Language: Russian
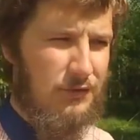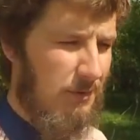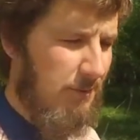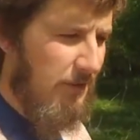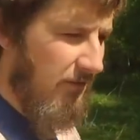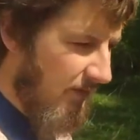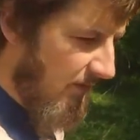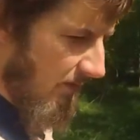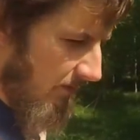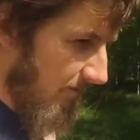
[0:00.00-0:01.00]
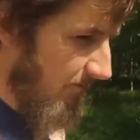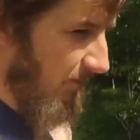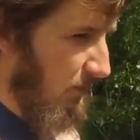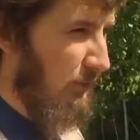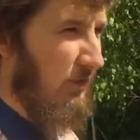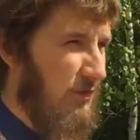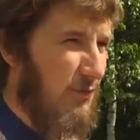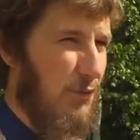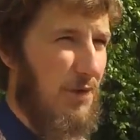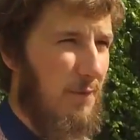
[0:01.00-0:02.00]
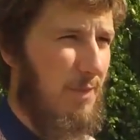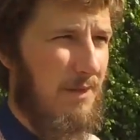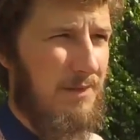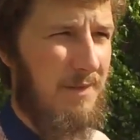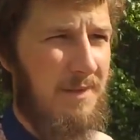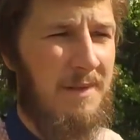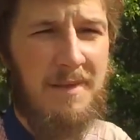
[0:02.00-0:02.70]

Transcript: Всем привет! У нас сегодня опять